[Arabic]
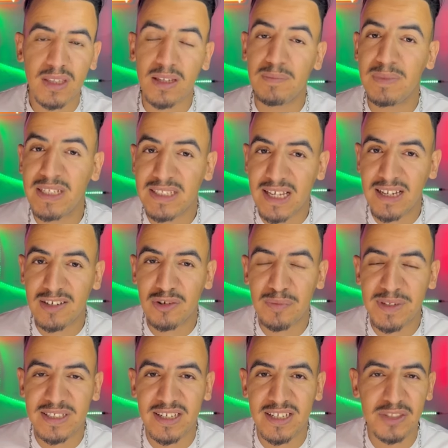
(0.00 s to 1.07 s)
ملي دخل
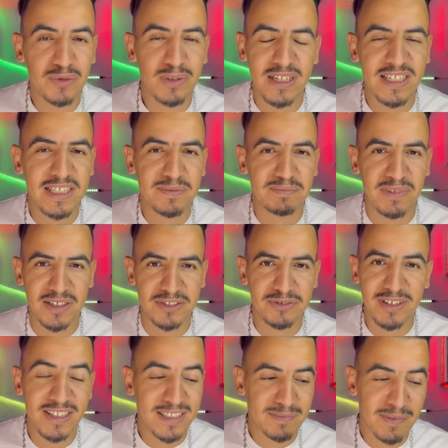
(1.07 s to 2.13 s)
الكوميساريا شكون لقى تما
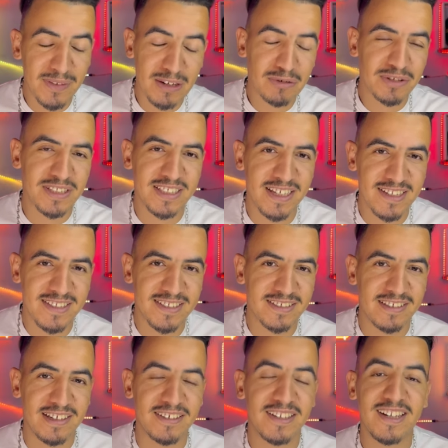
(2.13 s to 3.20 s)
شكون لقى تما في ذاك الكرسي
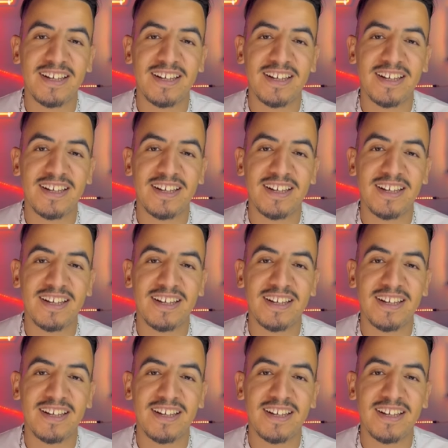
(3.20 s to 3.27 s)
كيتسنى